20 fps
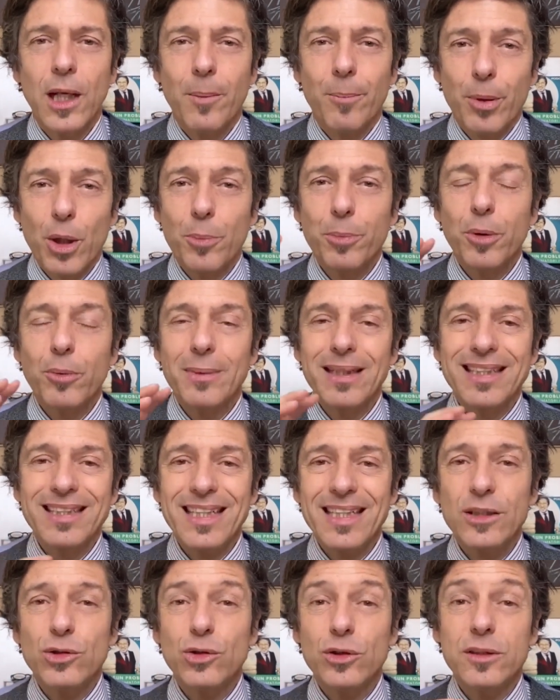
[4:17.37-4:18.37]
Proprio
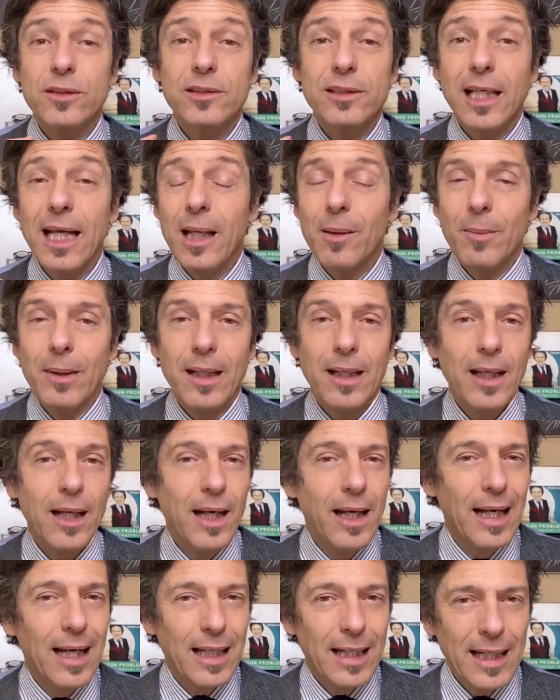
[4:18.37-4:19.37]
mettendo insieme
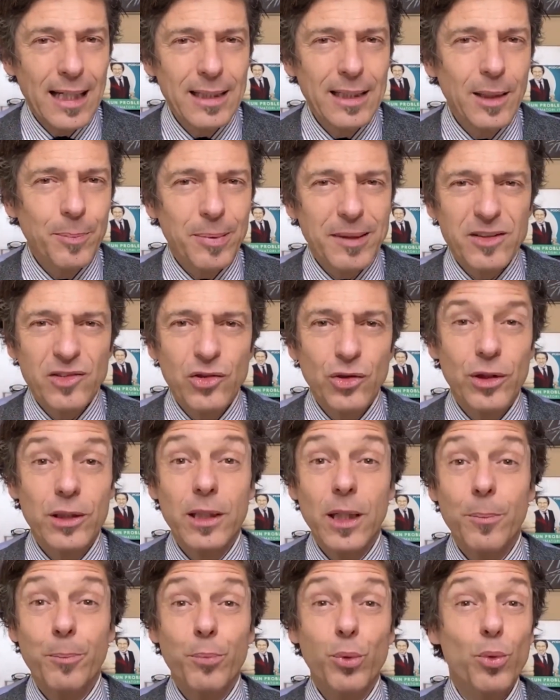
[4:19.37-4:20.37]
la grande passione
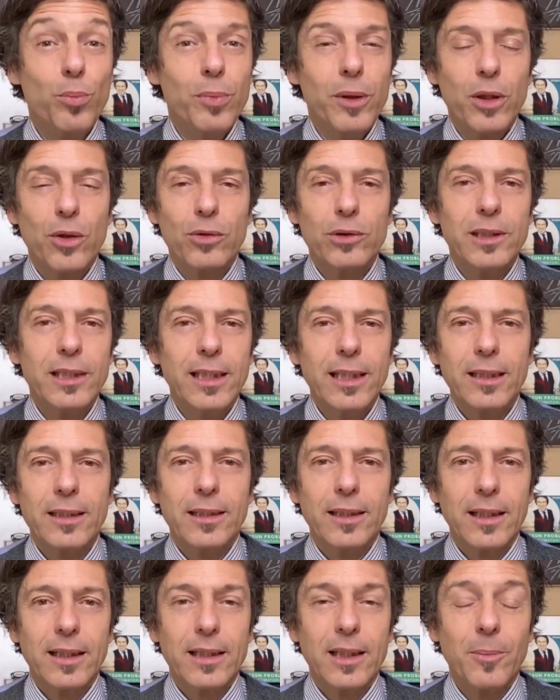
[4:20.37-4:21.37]
del pubblico di
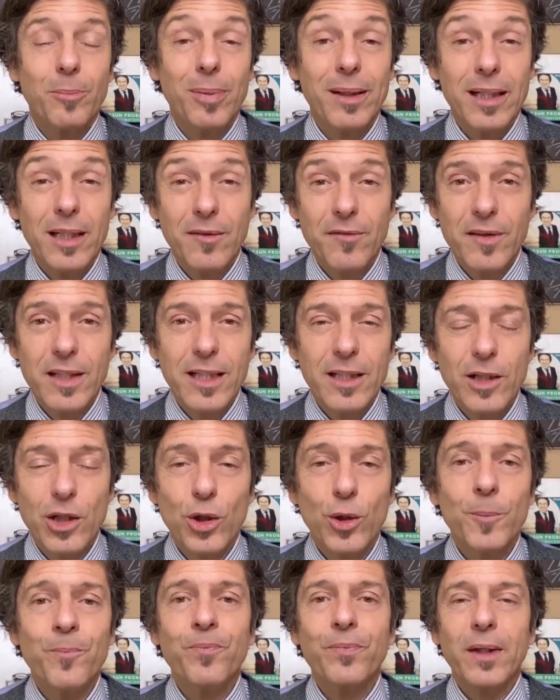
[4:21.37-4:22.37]
internet per i
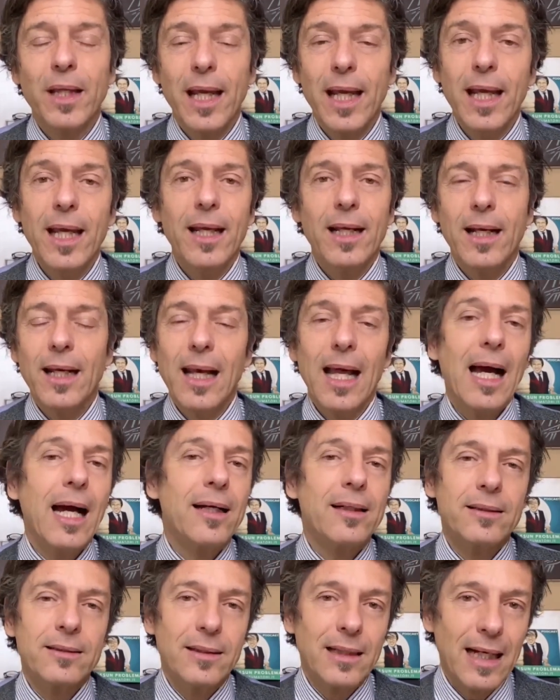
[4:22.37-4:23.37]
video e
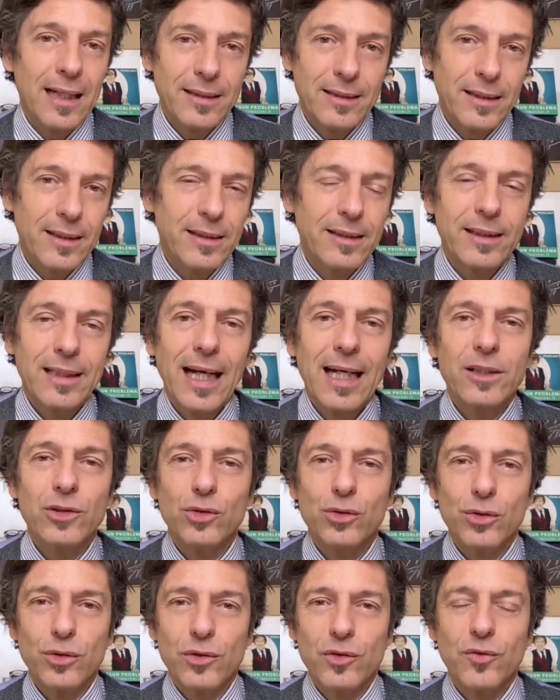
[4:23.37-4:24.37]
la eh,
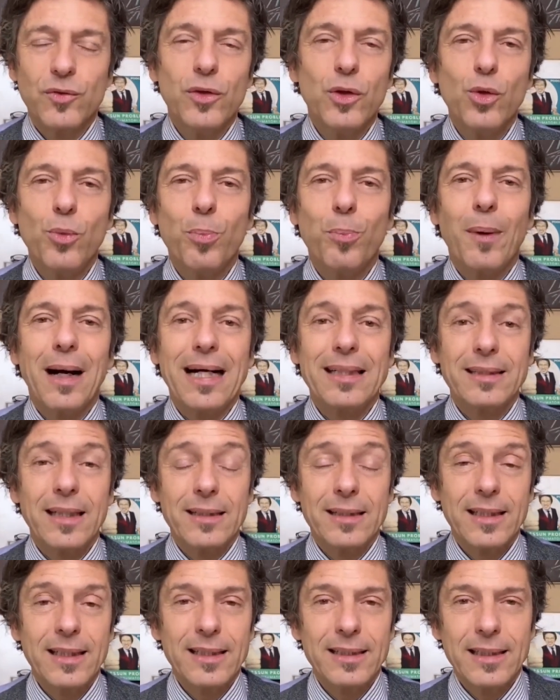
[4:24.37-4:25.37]
altrettanto
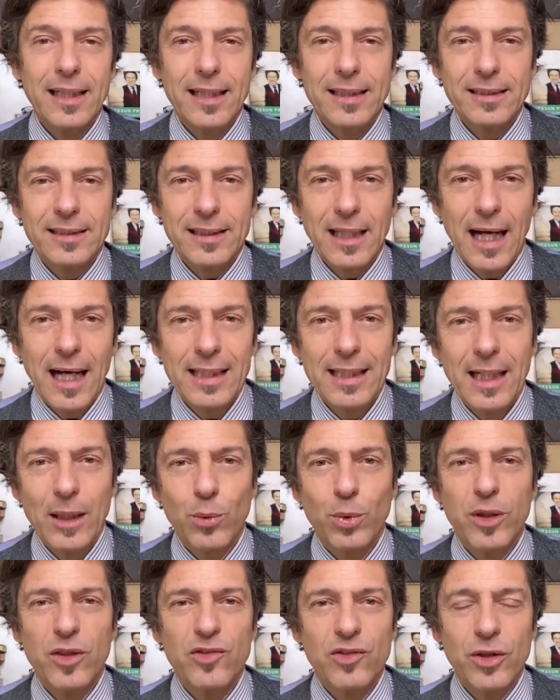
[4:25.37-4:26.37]
sviluppata tendenza agli
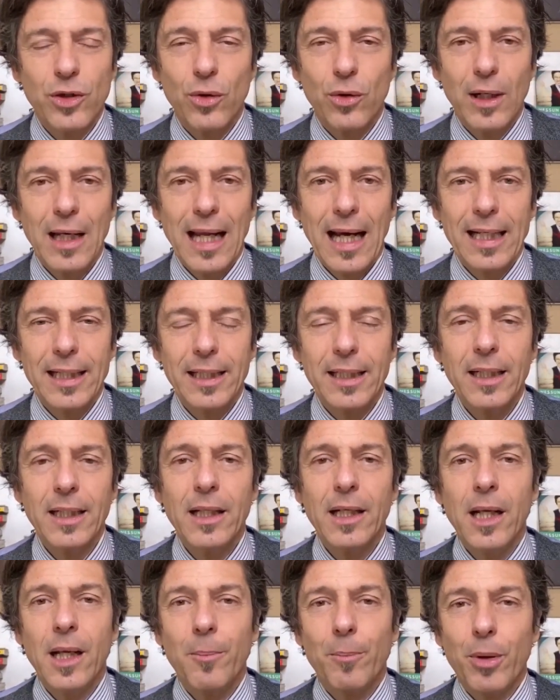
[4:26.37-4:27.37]
acquisti online
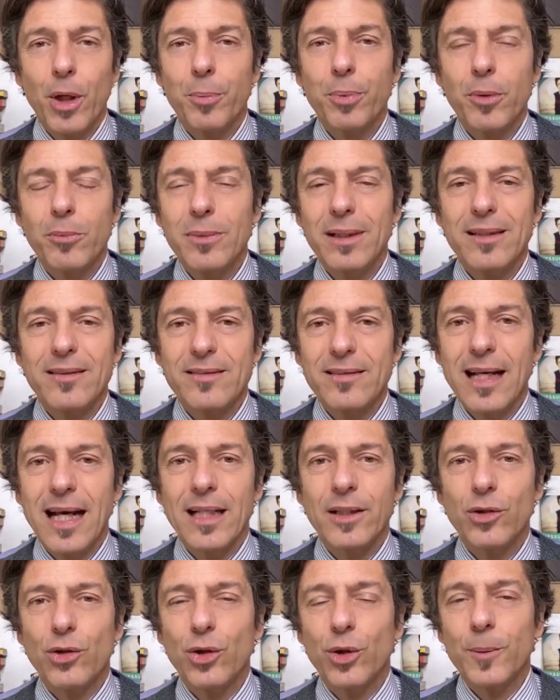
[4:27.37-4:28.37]
proprio
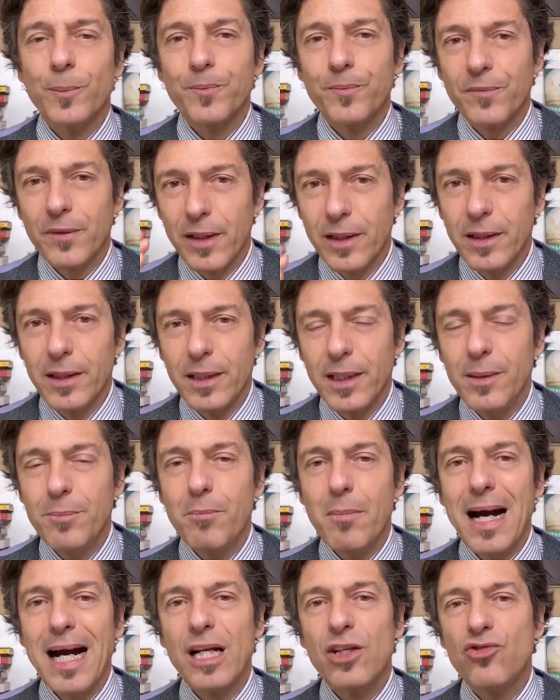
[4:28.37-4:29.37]
mixando eh,
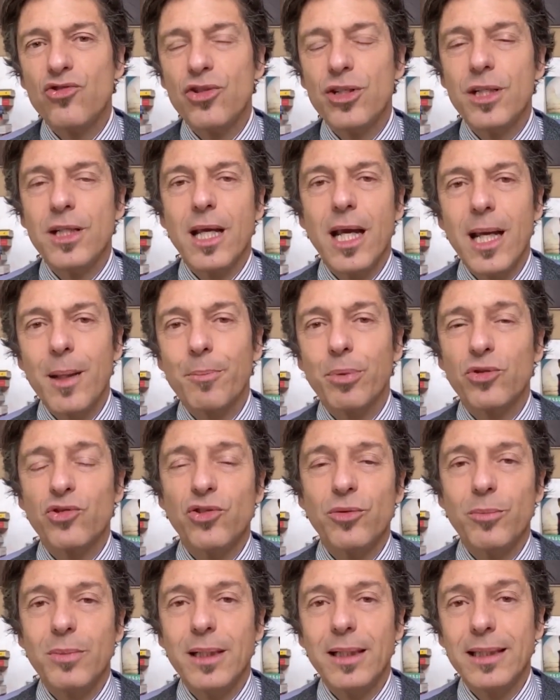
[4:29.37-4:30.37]
immagini e
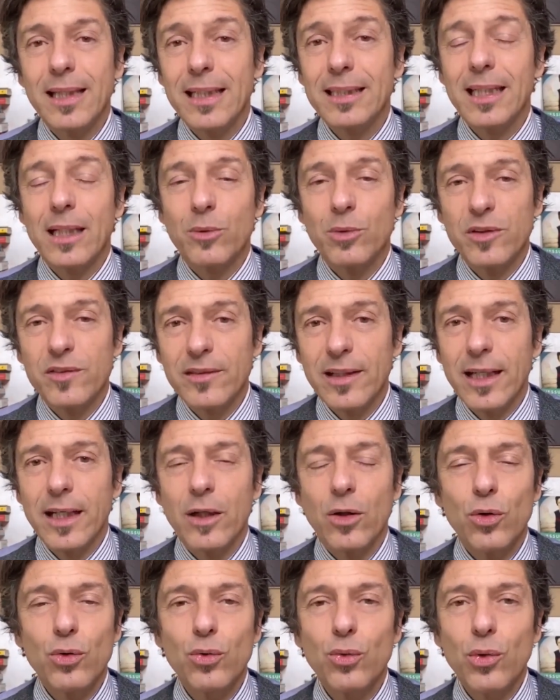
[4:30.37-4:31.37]
possibilità di
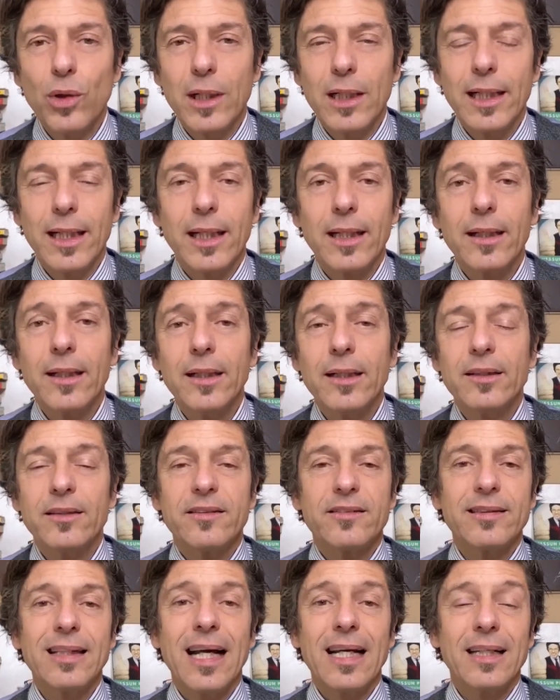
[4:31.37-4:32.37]
acquistare con un click
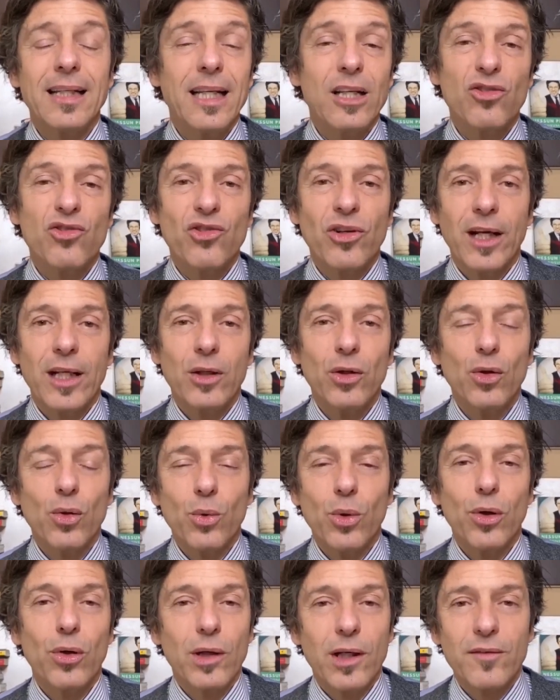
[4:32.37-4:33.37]
sta nascendo
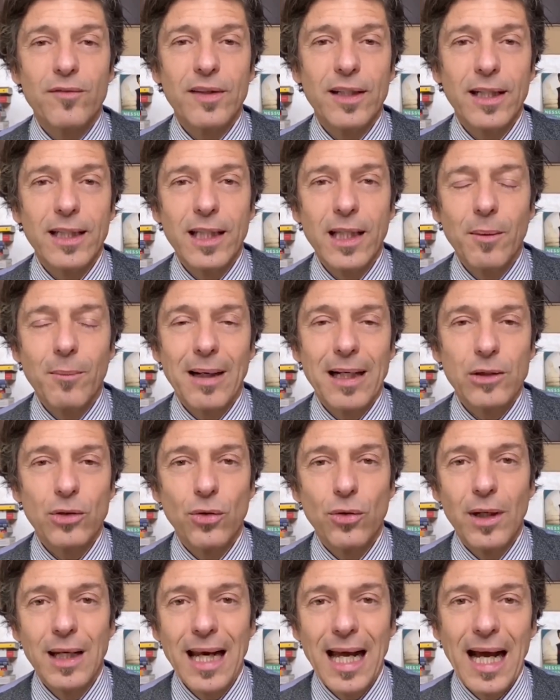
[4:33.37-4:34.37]
quello che viene
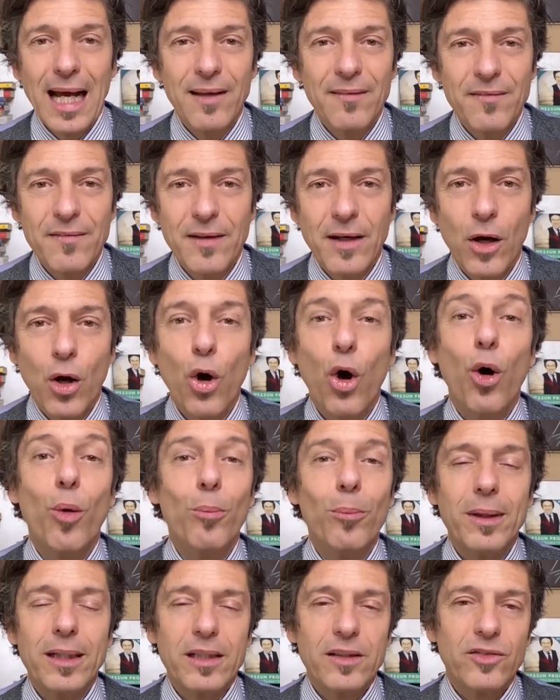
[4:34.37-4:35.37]
chiamato live
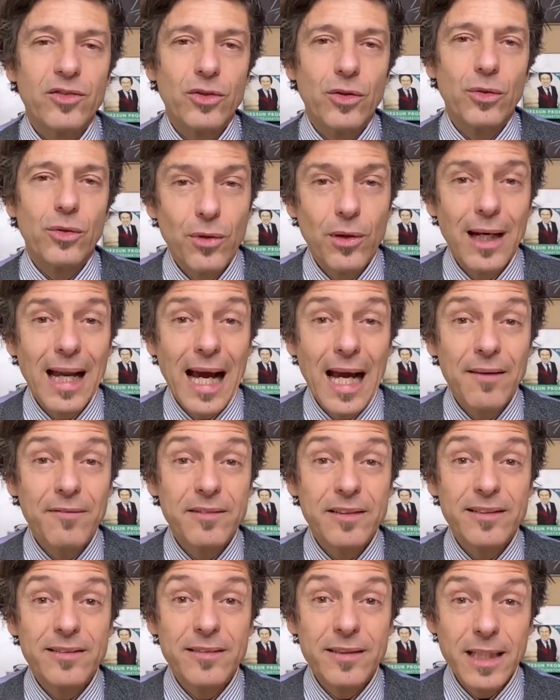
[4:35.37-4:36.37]
commerce o
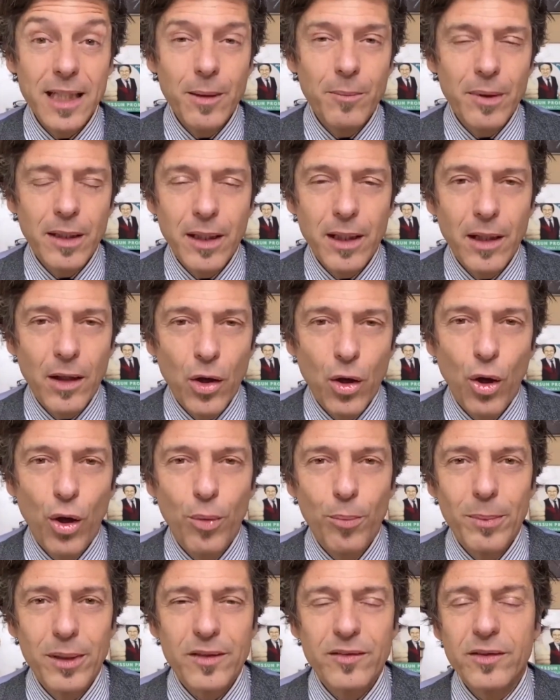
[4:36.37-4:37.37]
live streaming
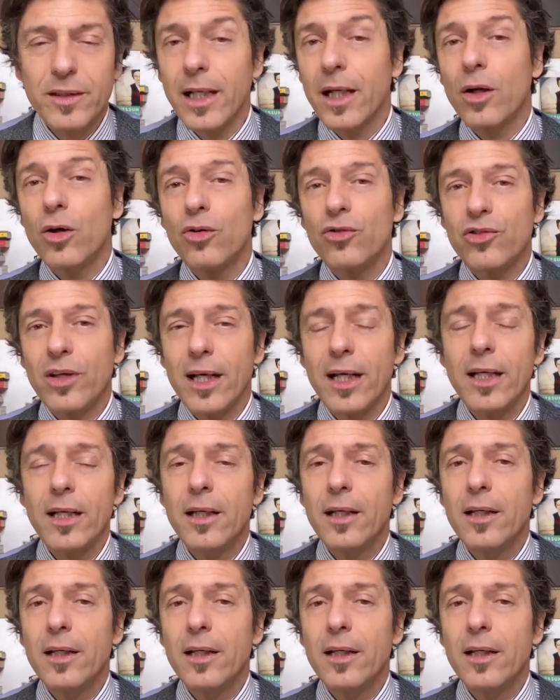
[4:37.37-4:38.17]
commerce. Che cos'è?